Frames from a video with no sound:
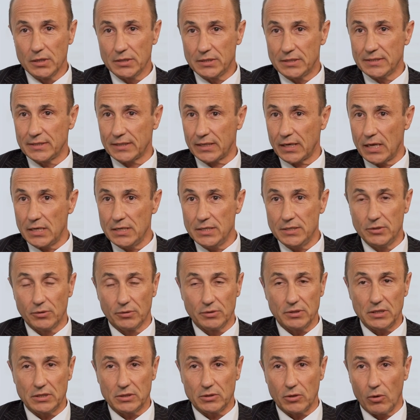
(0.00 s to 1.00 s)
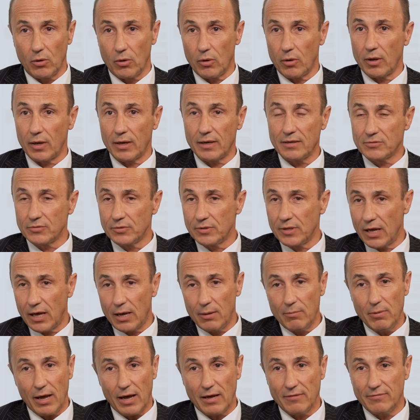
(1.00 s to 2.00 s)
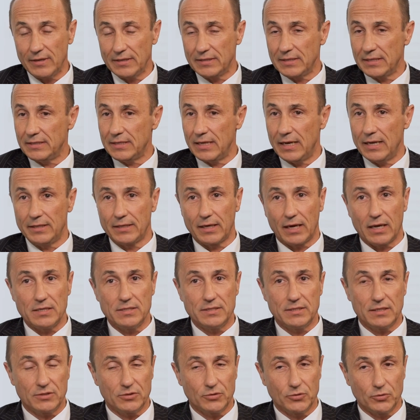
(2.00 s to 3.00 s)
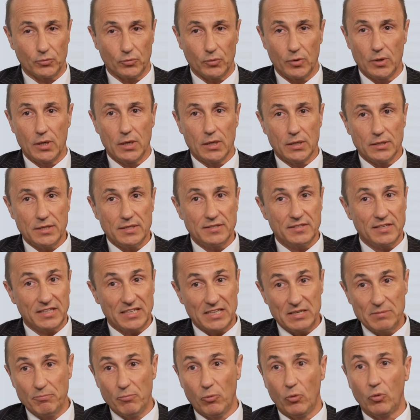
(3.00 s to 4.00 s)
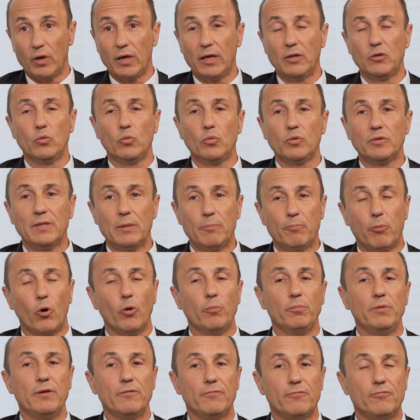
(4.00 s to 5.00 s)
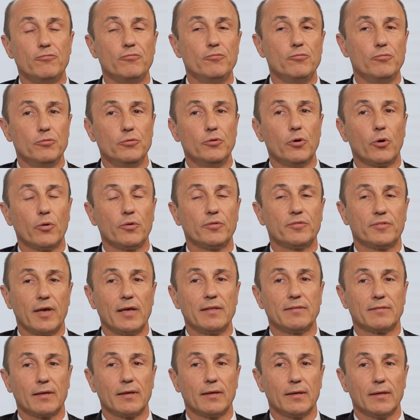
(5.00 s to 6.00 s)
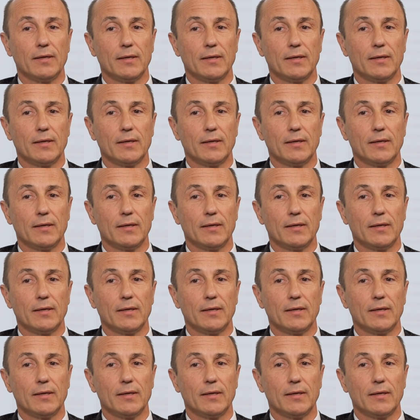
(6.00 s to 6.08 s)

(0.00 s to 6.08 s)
qui se réalisent dans des temps raisonnables, avec des délais de réalisation des équipements et donc des premiers flux de recettes